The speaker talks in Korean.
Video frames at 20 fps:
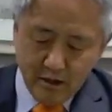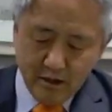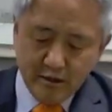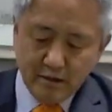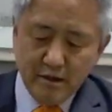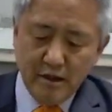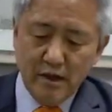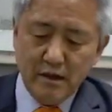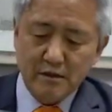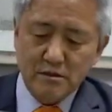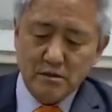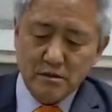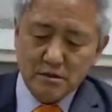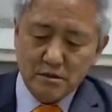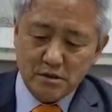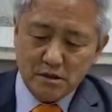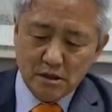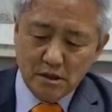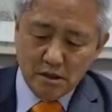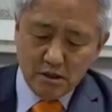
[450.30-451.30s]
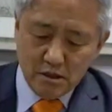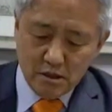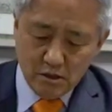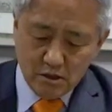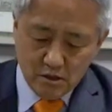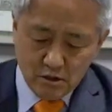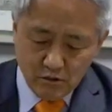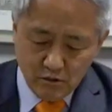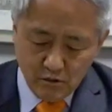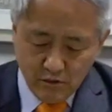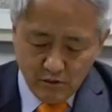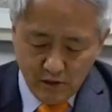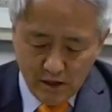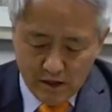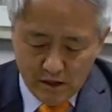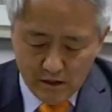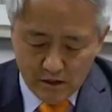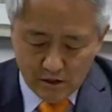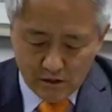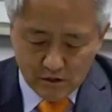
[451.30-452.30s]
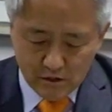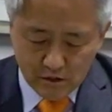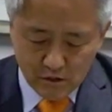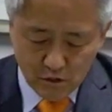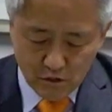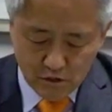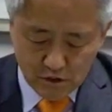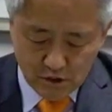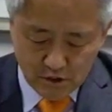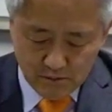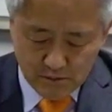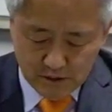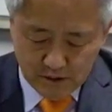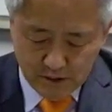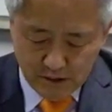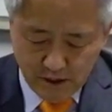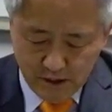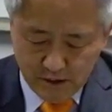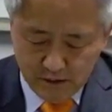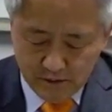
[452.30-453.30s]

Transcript: 네, 전시 관련 소식입니다.